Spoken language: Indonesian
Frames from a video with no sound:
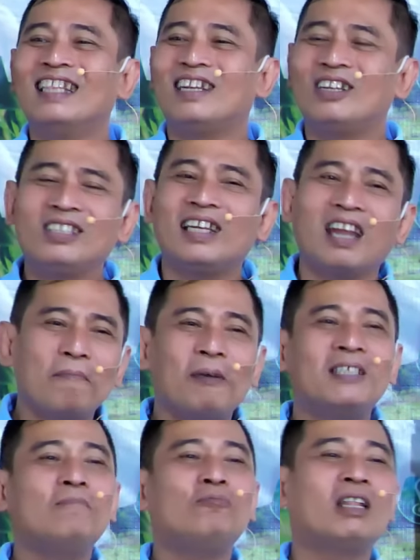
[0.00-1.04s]
Terus kenapa
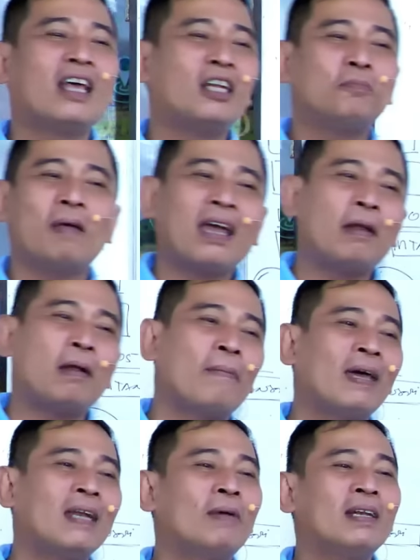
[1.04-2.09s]
sih buat Aris Pak
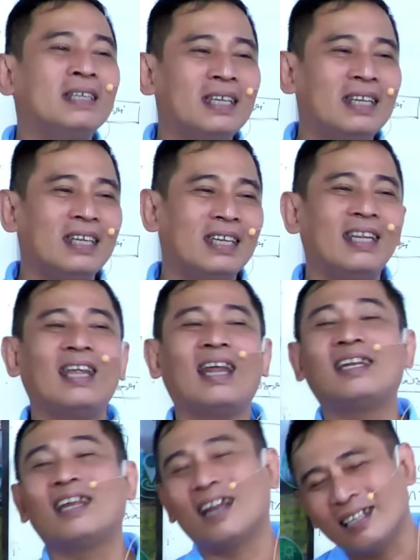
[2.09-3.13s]
pakan mandiri? Ini
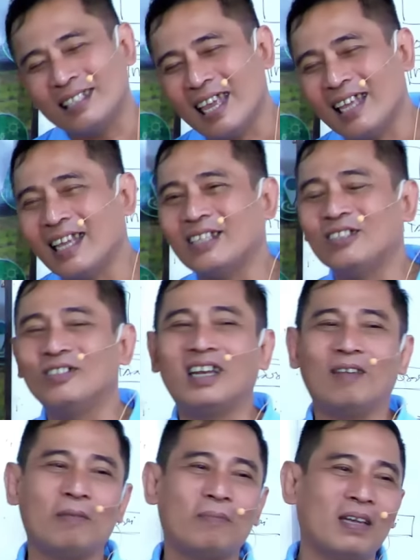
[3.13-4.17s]
ada rahasianya
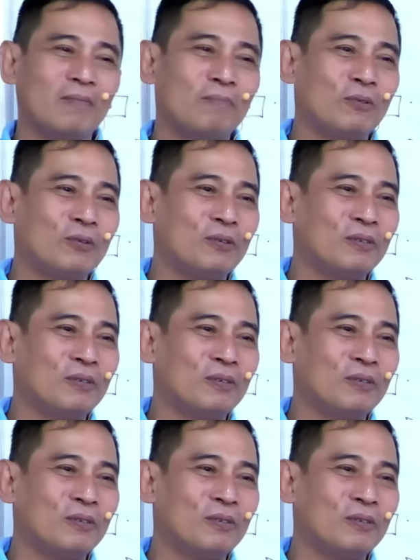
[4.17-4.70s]
juga Bapak Ibu.